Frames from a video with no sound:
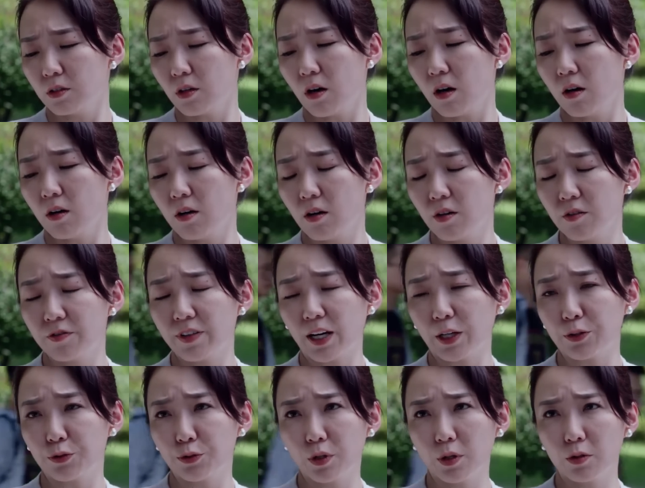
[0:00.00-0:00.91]
哟，
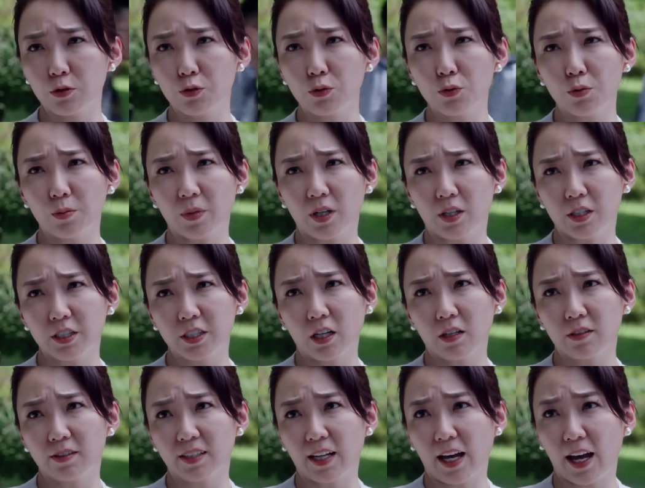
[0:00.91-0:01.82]
法学院的入
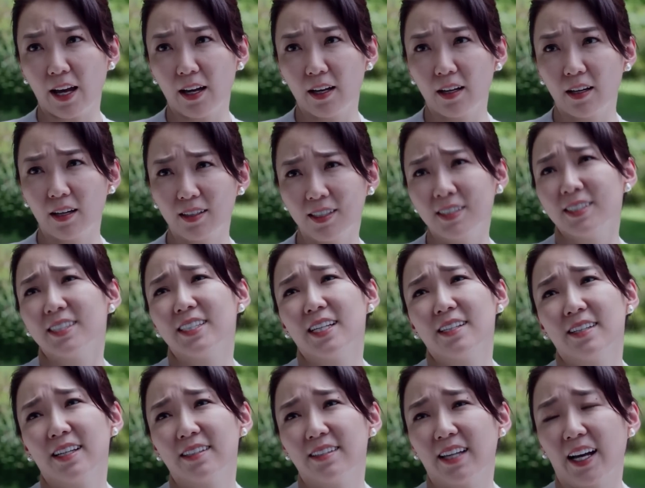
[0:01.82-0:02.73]
门教材，你
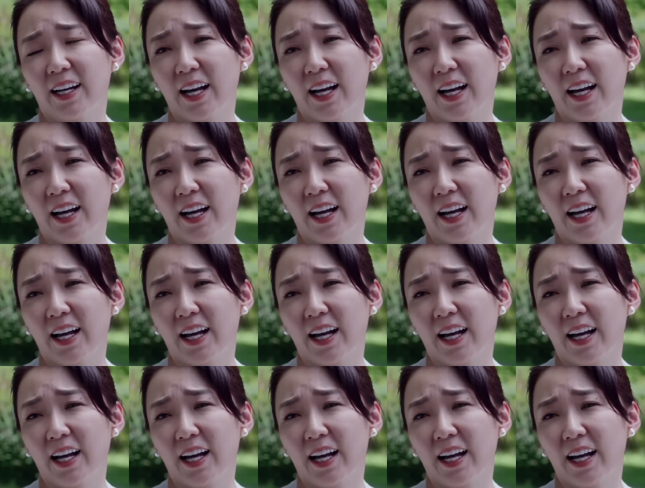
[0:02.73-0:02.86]
现